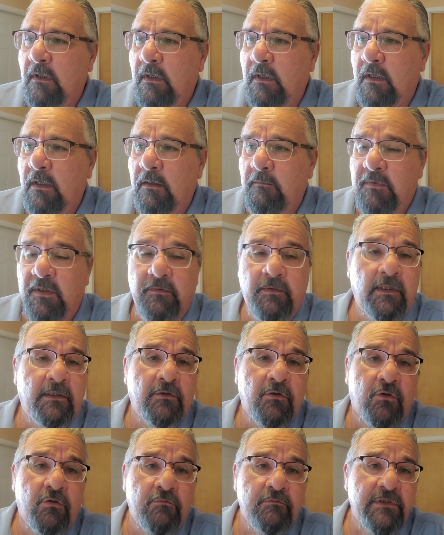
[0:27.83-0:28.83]
eh,
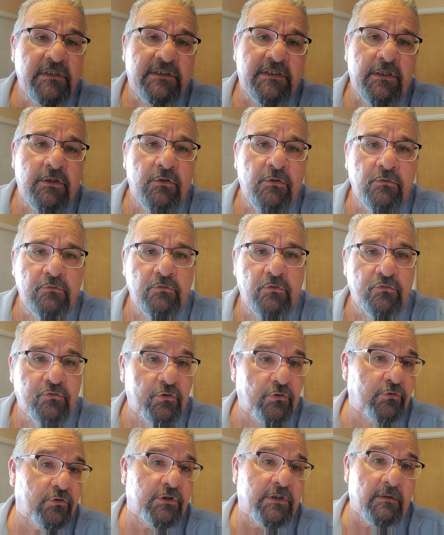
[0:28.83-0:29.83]
viviendo con mis hijos,
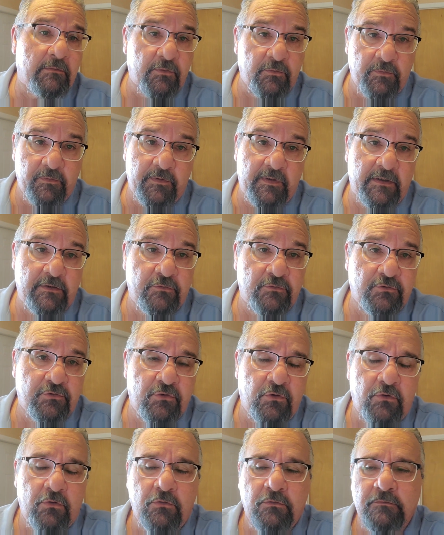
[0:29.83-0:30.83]
nosotros estamos viviendo
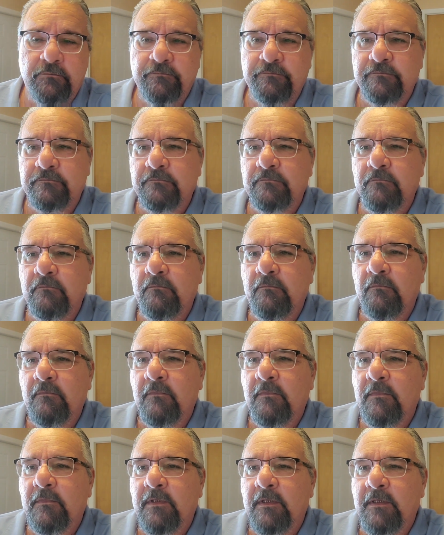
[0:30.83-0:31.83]
solos
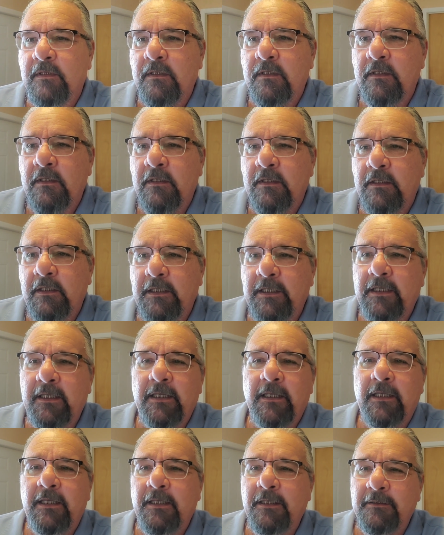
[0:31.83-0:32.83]

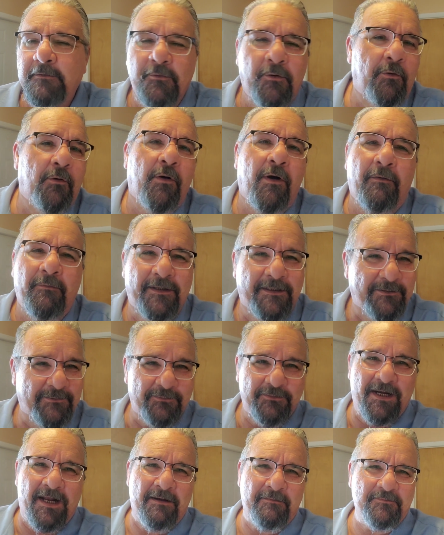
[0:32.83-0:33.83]
y nos
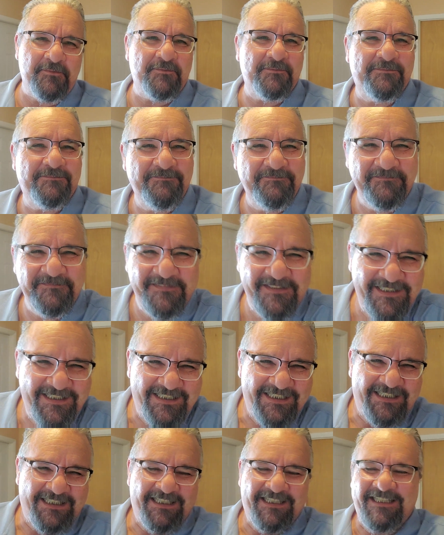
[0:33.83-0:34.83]
aventuramos.
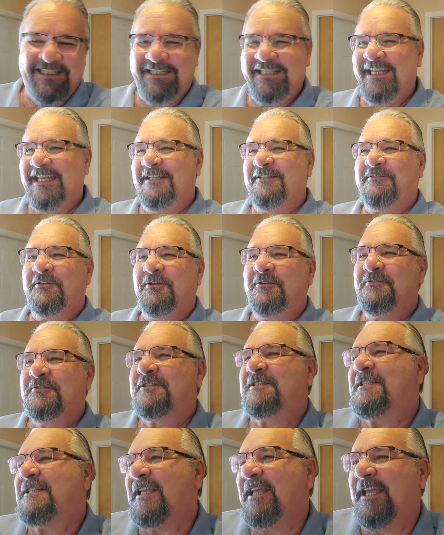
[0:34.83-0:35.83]
Y
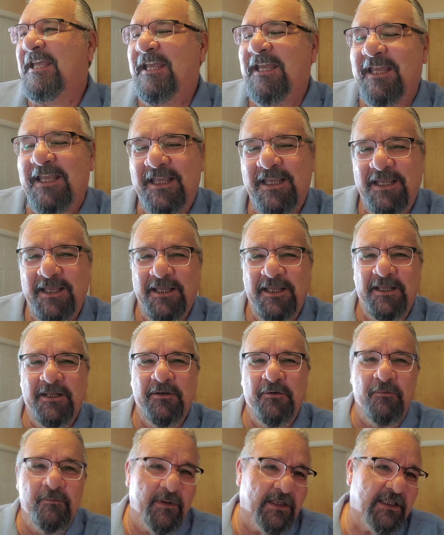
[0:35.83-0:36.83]
entonces
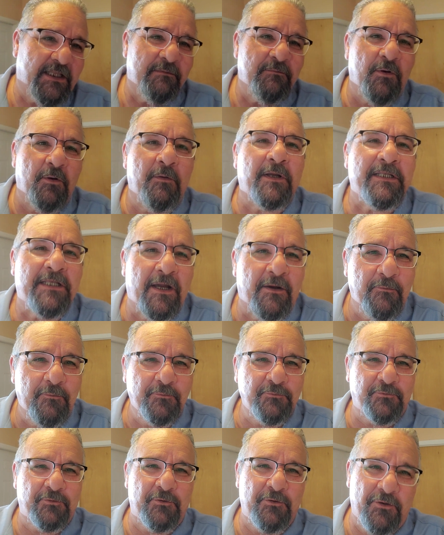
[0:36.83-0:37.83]
nos metimos a bañar
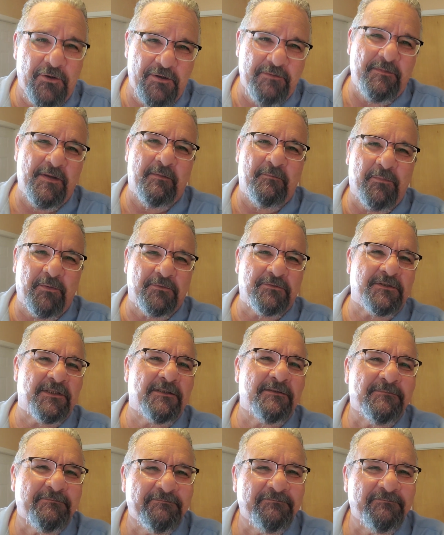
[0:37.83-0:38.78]
juntos yo y mi esposa.